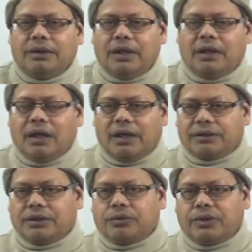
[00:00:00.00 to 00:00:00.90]
देर नहीं
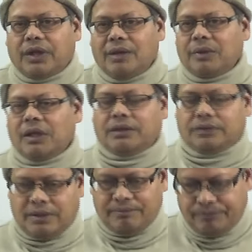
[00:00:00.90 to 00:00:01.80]
लगती कोई टाइम नहीं
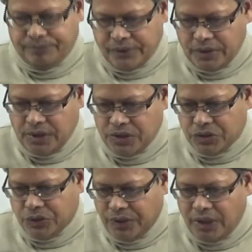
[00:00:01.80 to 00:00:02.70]
लगता
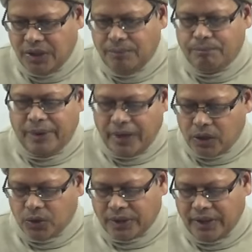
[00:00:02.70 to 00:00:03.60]
सो so, ये
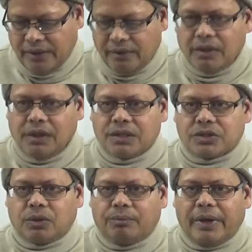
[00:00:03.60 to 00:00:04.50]
ब्रेकआउट है
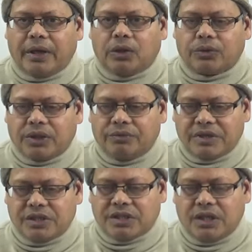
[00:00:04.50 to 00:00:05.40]
सो ब्रेकआउट की
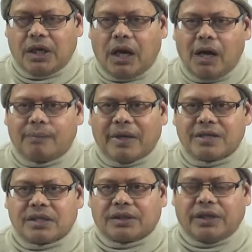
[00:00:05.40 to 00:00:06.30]
वजह से आप
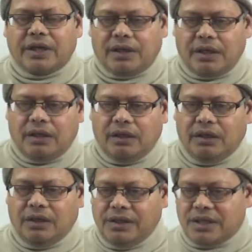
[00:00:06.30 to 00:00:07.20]
कह सकते हैं कि
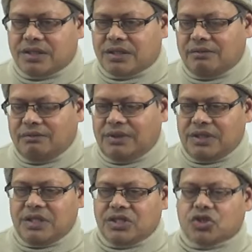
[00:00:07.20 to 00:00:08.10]
यस
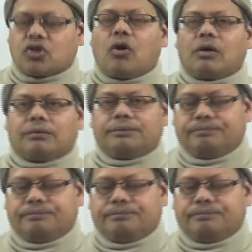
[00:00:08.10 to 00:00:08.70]
दिस इज स्ट्रांग